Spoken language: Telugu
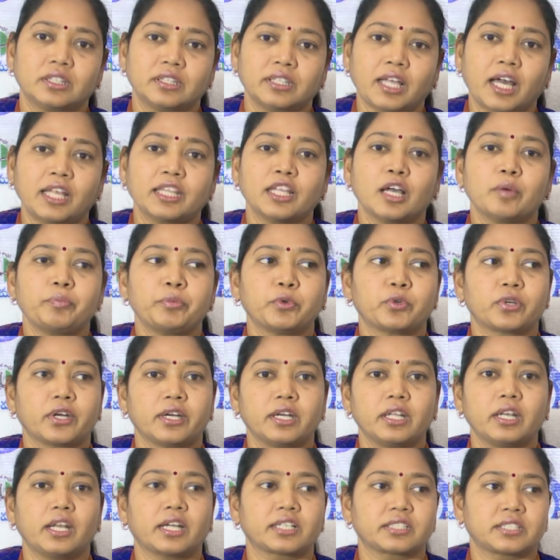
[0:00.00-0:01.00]
దాదాపు
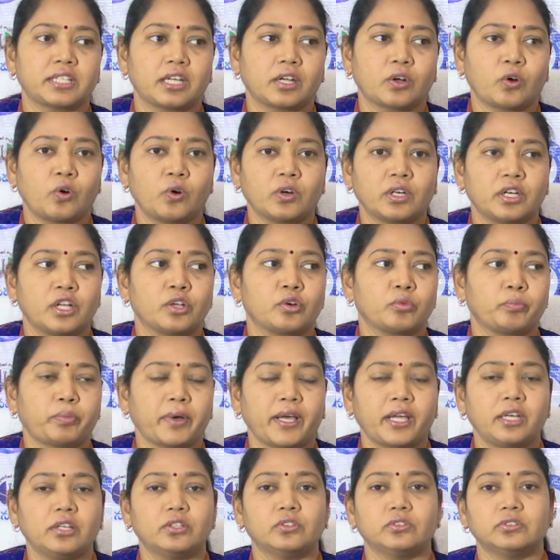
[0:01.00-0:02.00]
రెండు లక్షల కోట్ల
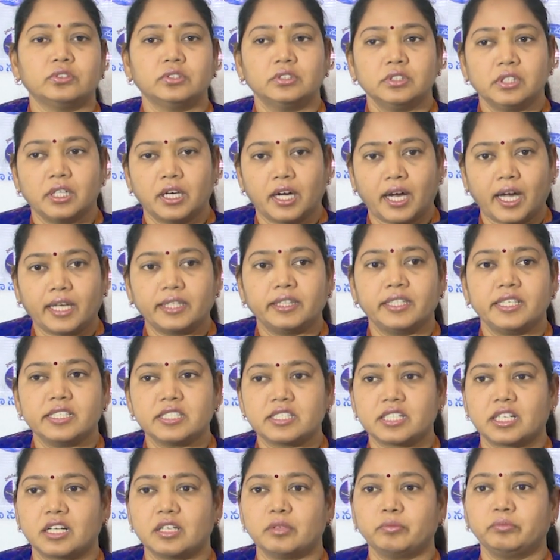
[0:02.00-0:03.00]
రూపాయలు
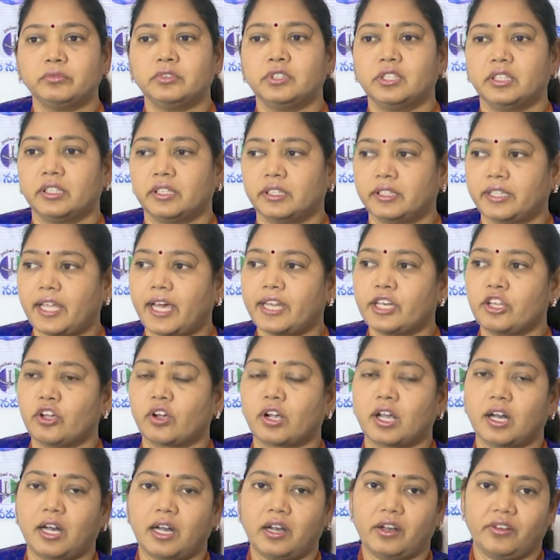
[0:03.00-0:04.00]
అందించడం దాని
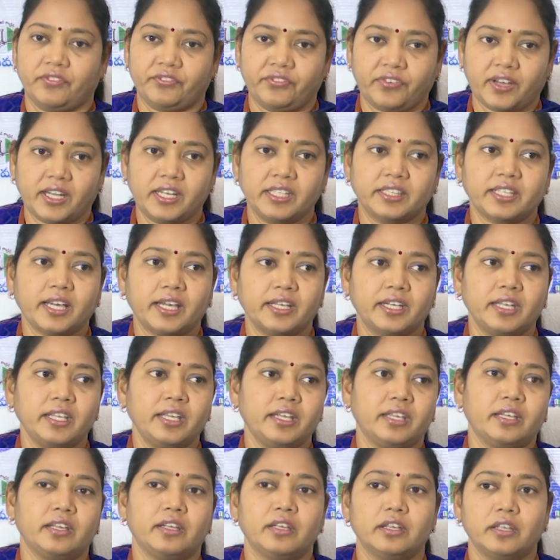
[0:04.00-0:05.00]
యొక్క ఫలితాన్ని
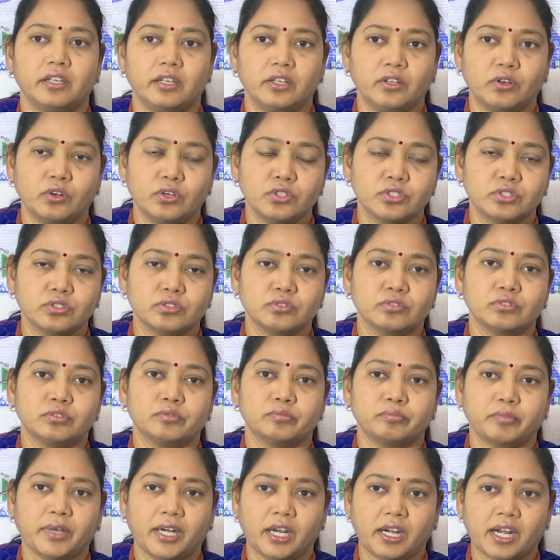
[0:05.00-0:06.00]
ఈరోజు
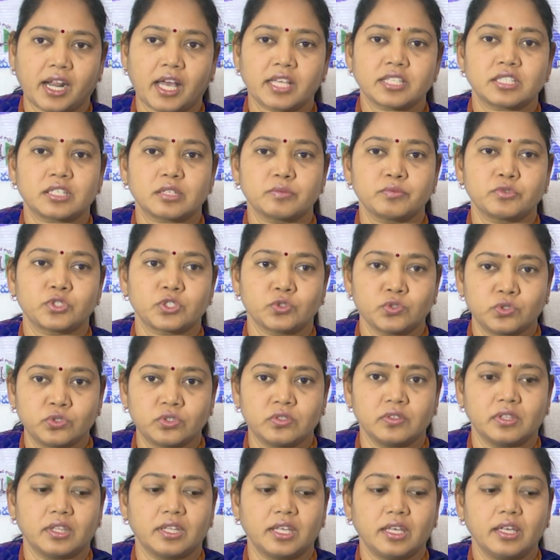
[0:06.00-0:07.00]
మన రాష్ట్రం
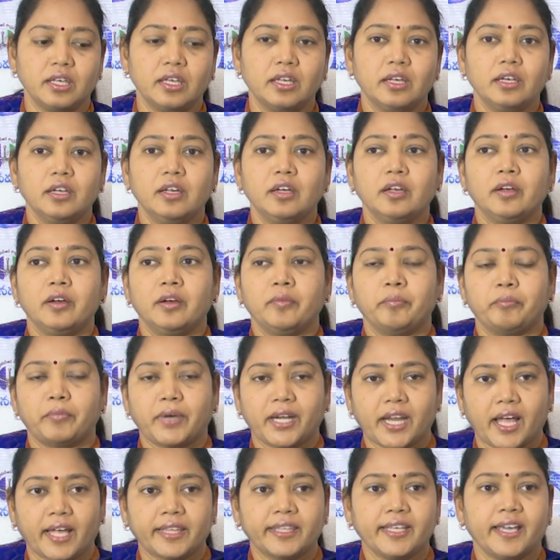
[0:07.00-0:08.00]
చూస్తుంది
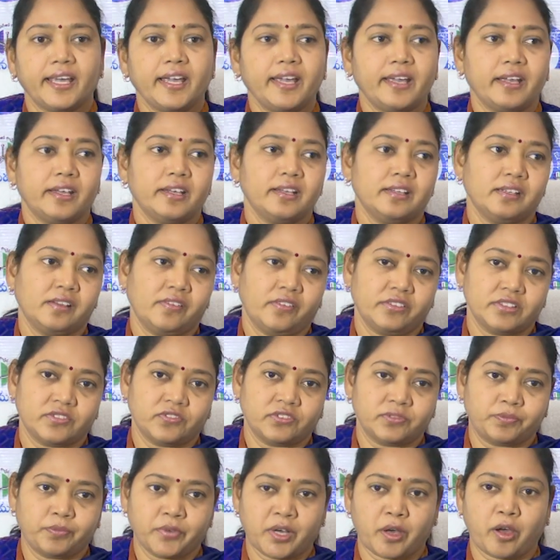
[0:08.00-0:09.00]
మరి అదే
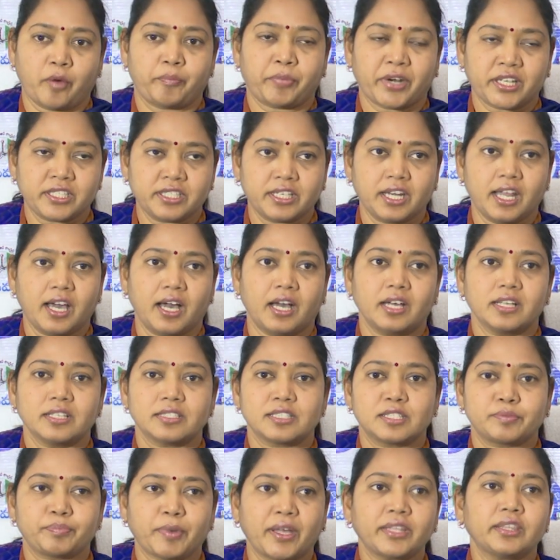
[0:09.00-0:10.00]
ప్రజల
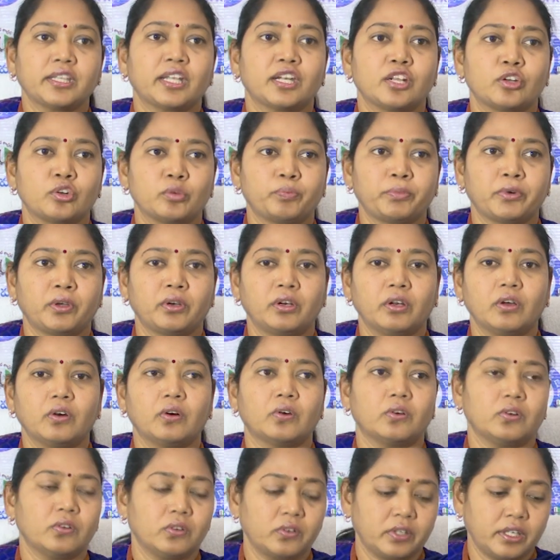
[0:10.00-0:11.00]
స్పందన రూపంలో
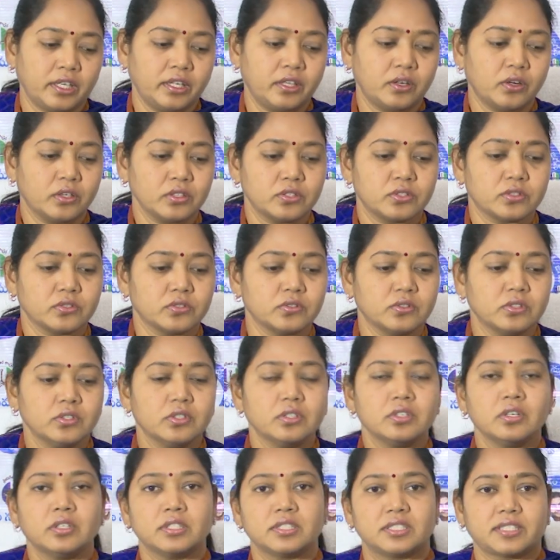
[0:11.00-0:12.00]
ఈరోజు
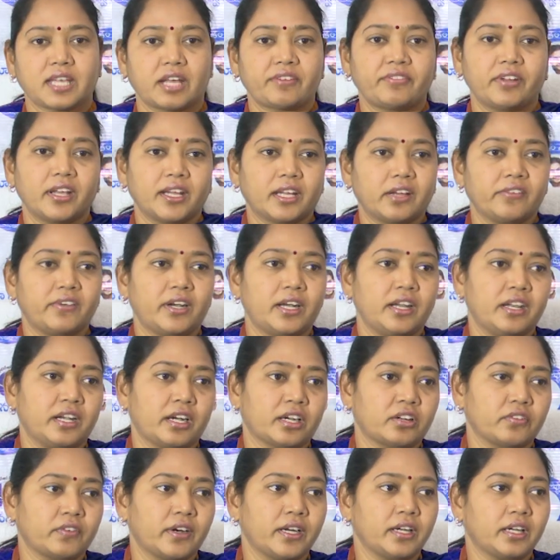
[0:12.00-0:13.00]
సర్వేకి
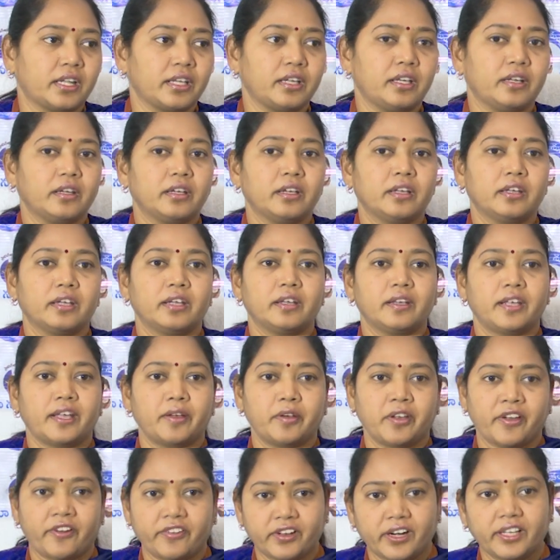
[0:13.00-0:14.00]
వెళ్ళినటువంటి
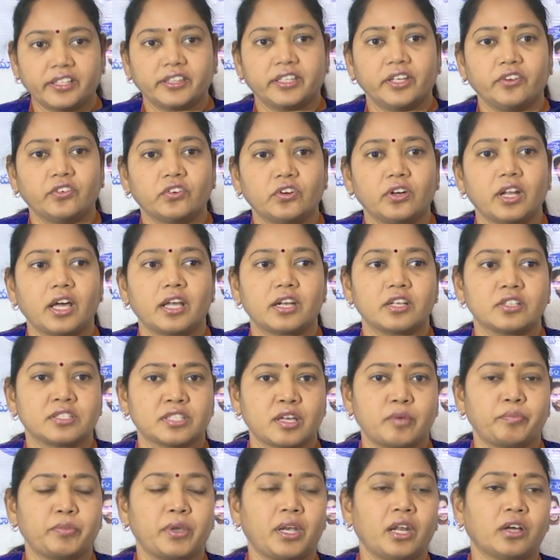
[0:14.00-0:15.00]
ఎవరైతే ఉన్నారో
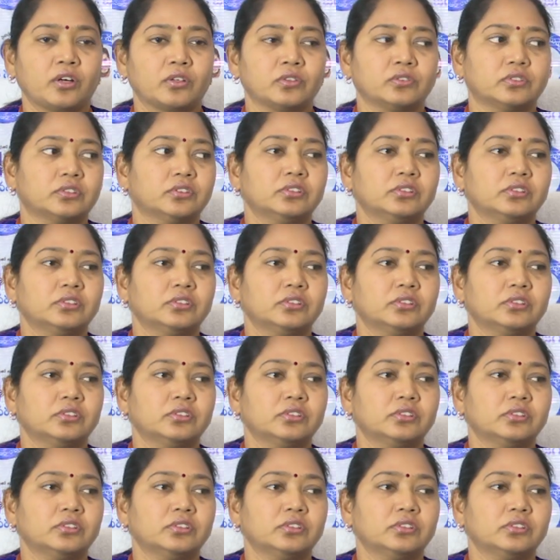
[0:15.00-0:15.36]
సభ్యులకు